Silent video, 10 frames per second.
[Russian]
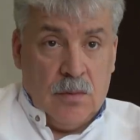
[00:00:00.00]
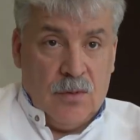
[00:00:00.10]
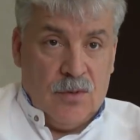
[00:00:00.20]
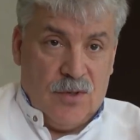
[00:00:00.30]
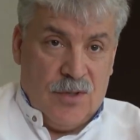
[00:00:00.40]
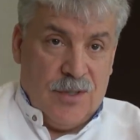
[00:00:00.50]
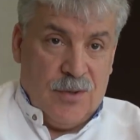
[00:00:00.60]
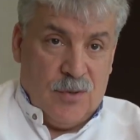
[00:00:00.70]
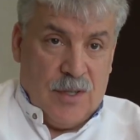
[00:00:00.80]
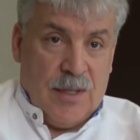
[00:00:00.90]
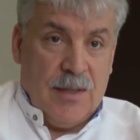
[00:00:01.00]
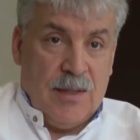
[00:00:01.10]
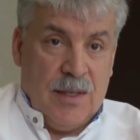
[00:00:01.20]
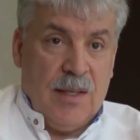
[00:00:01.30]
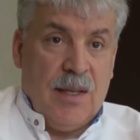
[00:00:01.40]
Ну, слушайте, ну да,
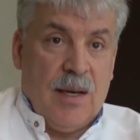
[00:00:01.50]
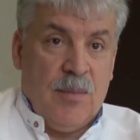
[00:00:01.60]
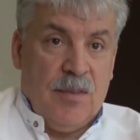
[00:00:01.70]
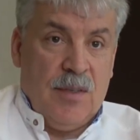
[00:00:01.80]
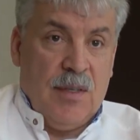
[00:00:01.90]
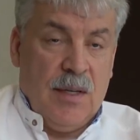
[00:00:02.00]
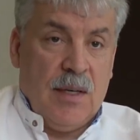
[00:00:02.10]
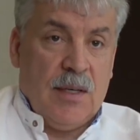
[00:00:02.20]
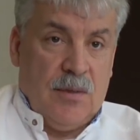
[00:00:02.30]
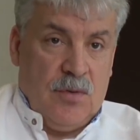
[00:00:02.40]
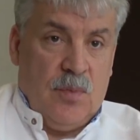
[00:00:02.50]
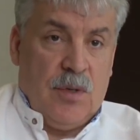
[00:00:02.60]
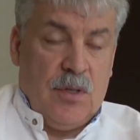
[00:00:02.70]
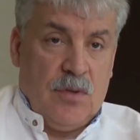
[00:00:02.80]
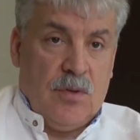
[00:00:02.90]
три дня мы видели, как это все
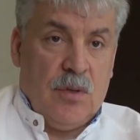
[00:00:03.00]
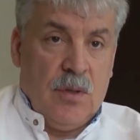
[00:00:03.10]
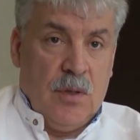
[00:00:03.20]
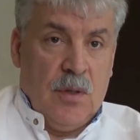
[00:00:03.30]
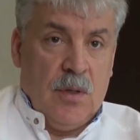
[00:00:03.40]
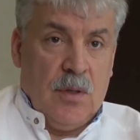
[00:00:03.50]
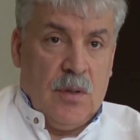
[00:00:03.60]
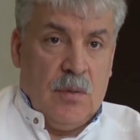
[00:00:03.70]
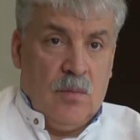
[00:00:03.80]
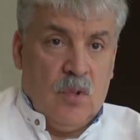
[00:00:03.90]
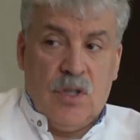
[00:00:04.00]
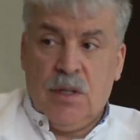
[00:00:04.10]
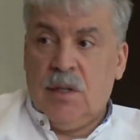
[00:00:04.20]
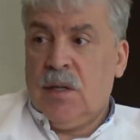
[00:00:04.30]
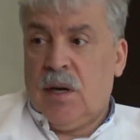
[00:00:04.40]
происходит.
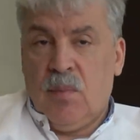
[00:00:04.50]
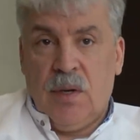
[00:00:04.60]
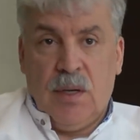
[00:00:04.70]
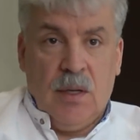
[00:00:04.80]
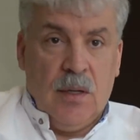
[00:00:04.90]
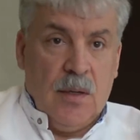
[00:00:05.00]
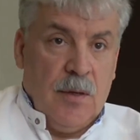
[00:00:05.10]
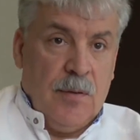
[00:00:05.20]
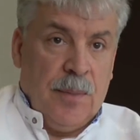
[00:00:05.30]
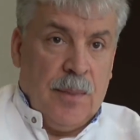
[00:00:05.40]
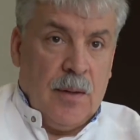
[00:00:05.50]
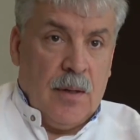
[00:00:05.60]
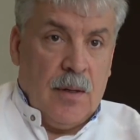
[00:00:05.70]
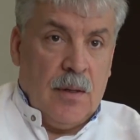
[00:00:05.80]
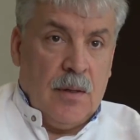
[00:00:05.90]
Бюджетные рабы,
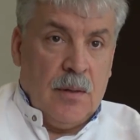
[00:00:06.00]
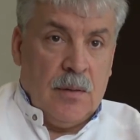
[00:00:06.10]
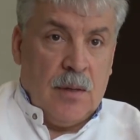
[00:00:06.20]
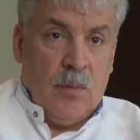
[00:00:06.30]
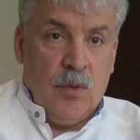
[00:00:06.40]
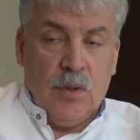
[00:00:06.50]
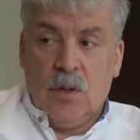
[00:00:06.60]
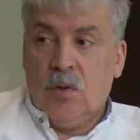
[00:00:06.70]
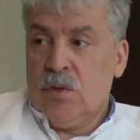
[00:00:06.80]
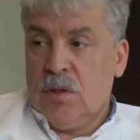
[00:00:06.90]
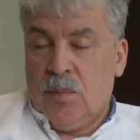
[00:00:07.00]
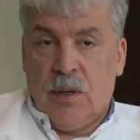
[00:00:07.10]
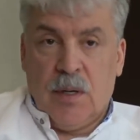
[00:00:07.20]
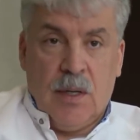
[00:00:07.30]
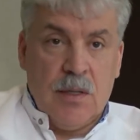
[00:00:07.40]
э, работники
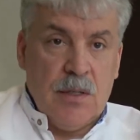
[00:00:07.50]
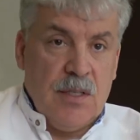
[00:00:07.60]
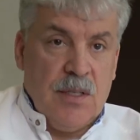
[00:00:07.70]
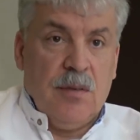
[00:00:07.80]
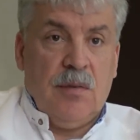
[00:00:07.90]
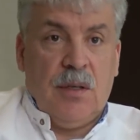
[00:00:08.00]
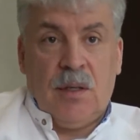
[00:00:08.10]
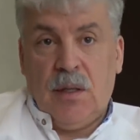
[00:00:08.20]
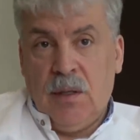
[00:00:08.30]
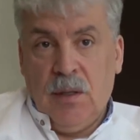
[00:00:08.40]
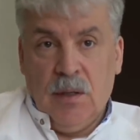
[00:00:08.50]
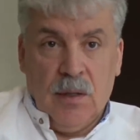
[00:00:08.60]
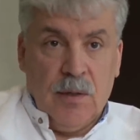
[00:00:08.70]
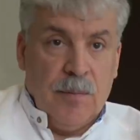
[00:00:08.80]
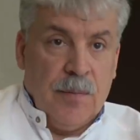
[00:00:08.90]
госкорпораций, силовики –
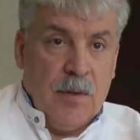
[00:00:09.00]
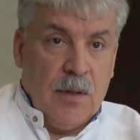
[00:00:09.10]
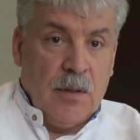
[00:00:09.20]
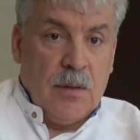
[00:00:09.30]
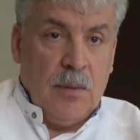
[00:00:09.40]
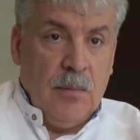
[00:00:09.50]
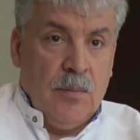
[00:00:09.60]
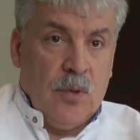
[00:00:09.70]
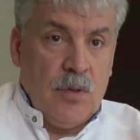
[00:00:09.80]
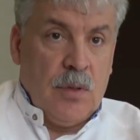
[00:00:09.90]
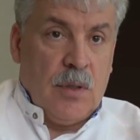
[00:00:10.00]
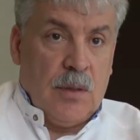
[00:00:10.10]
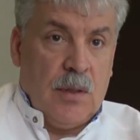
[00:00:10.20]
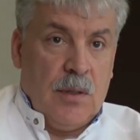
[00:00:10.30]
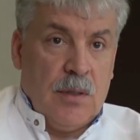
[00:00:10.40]
нет, им просто
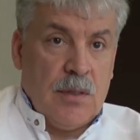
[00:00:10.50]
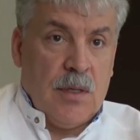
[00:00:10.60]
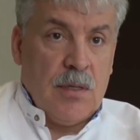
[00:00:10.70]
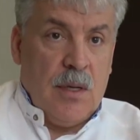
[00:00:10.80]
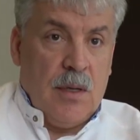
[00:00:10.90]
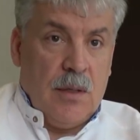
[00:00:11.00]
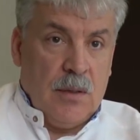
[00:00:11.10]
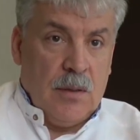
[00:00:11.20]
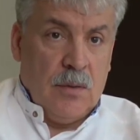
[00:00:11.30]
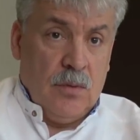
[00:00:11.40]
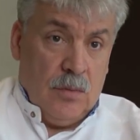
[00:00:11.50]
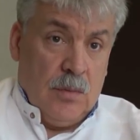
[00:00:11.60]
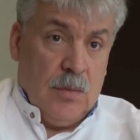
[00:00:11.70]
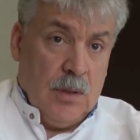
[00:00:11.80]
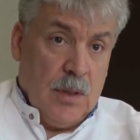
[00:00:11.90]
конкретно сказали,
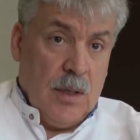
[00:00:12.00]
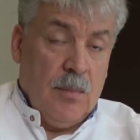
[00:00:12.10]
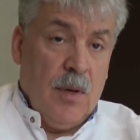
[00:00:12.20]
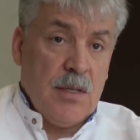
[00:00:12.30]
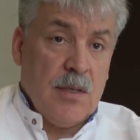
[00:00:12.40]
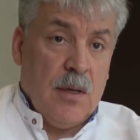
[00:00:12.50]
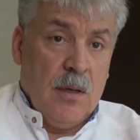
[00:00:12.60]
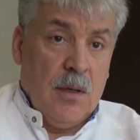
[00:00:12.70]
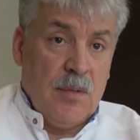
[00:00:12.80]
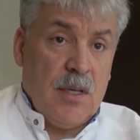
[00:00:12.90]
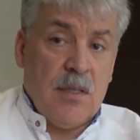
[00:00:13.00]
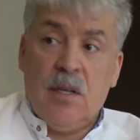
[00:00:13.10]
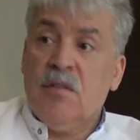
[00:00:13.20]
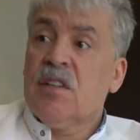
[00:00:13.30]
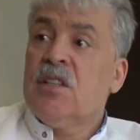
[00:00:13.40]
ну, такая масса. Им
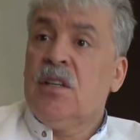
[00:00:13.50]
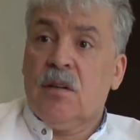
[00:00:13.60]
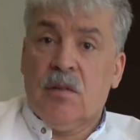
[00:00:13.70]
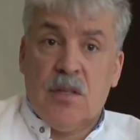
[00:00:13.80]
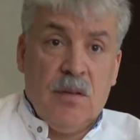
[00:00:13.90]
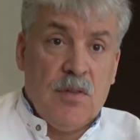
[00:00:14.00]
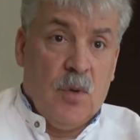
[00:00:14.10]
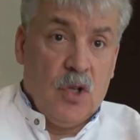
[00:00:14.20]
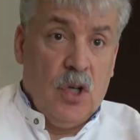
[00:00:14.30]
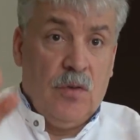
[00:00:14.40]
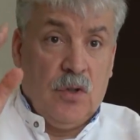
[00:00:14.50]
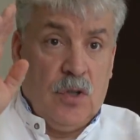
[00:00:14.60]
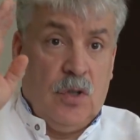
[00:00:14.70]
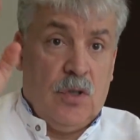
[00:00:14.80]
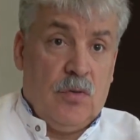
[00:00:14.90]
сказали вакцинироваться, они все пошли и
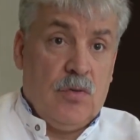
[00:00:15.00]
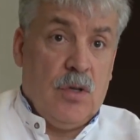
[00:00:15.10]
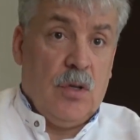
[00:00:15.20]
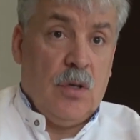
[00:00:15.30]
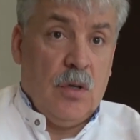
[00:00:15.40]
вакцинируются.